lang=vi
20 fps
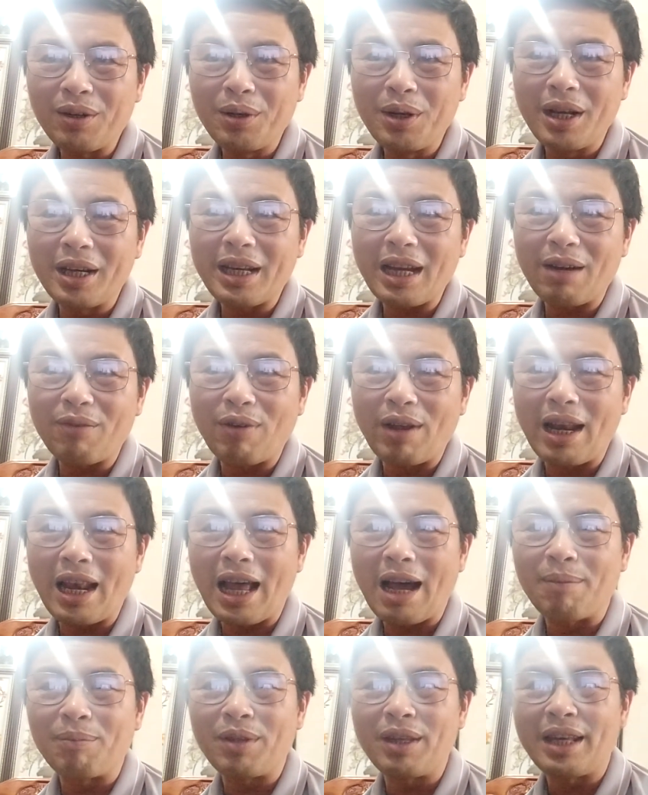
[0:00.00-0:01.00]
người ta phải
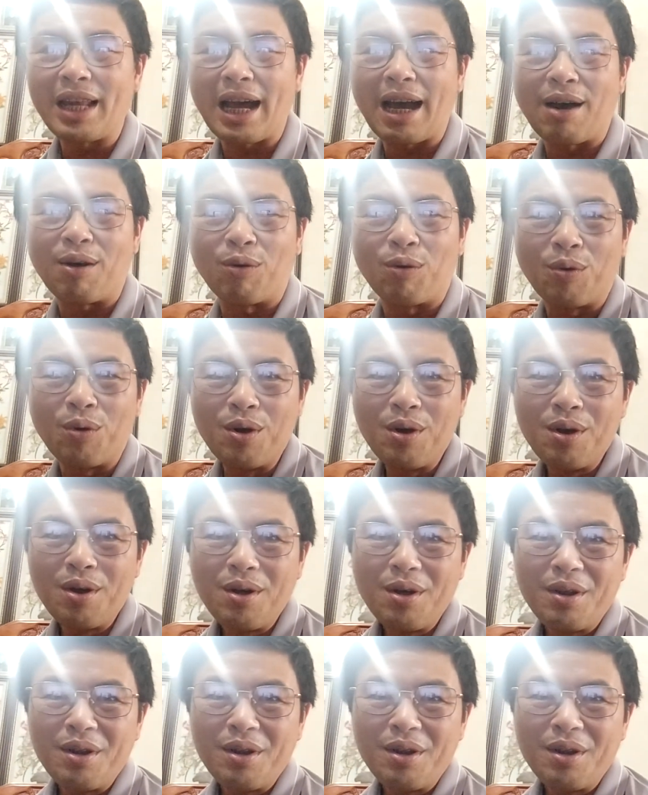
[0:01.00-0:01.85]
làm thế nào